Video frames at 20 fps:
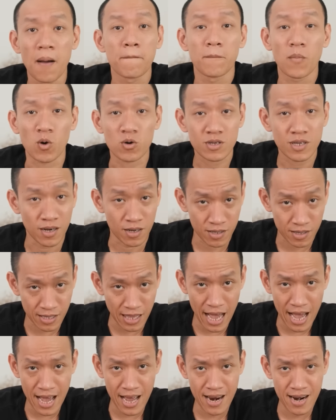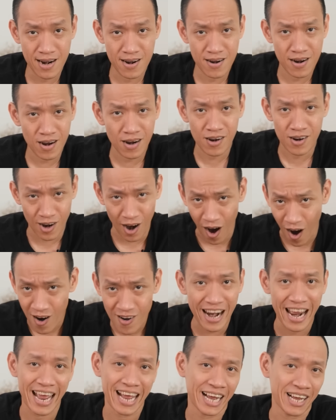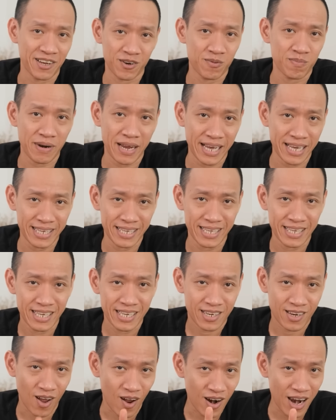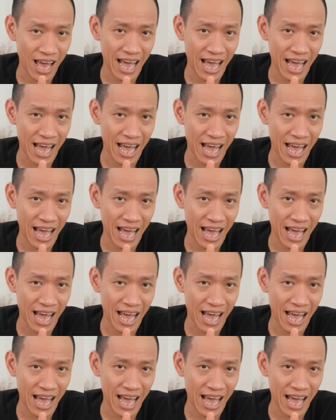Một thực tế rất rõ ràng ngày hôm nay đó